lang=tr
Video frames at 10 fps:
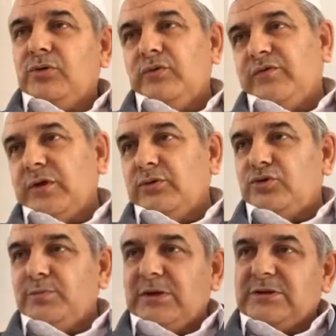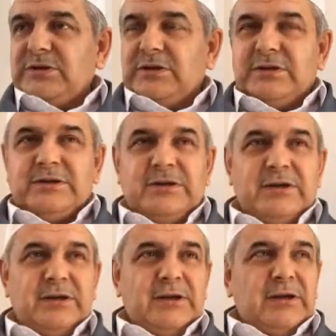küfre düşmezsiniz.
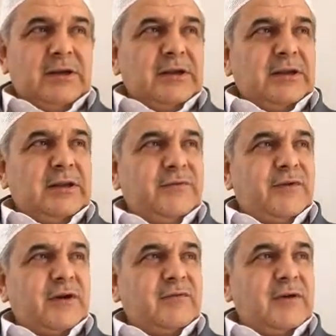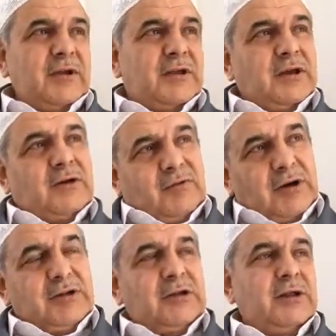Nifak ve riya
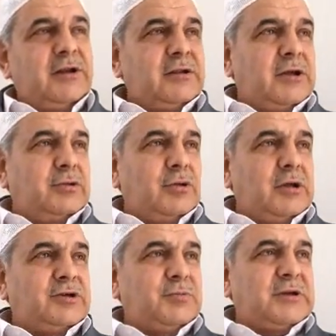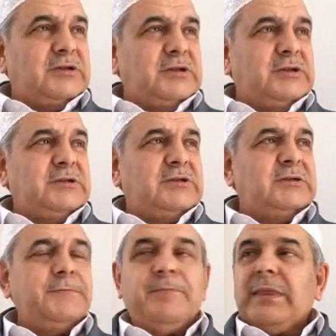vadilerinde
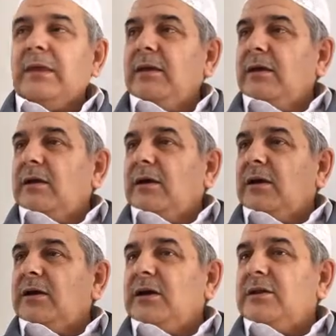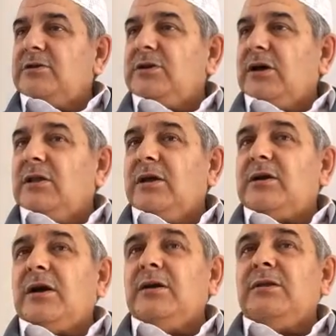dolaşmazsınız. Ayağınızı
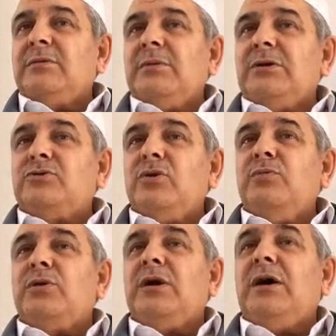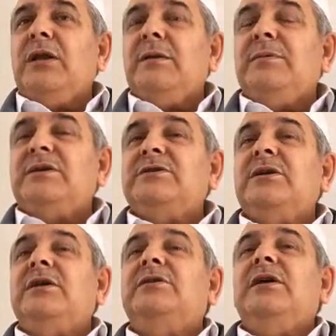Allah kaydırmaz. Öbür alemde
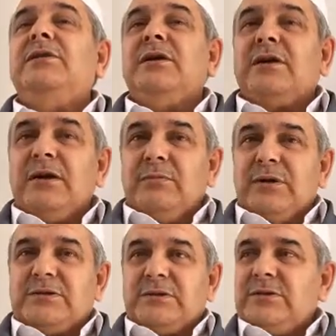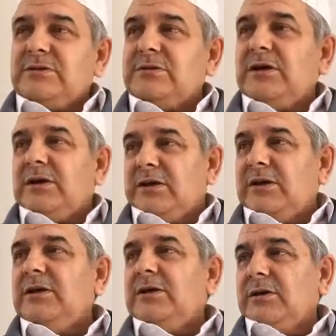sırattan da kaymazsınız.
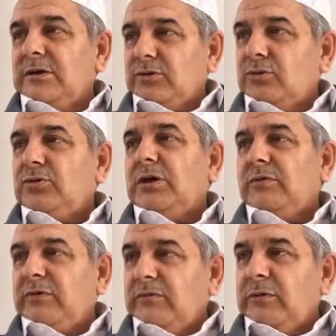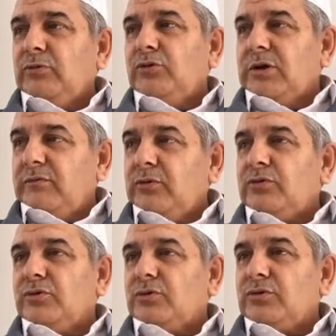Yani dünyevi ve uhrevi
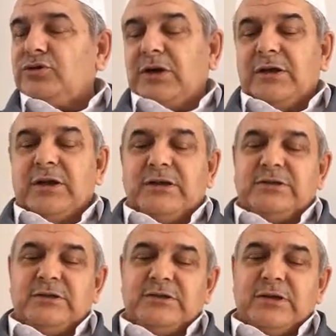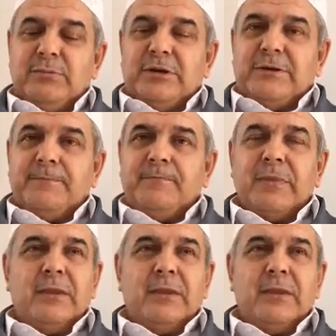kurtuluşa erersiniz demek.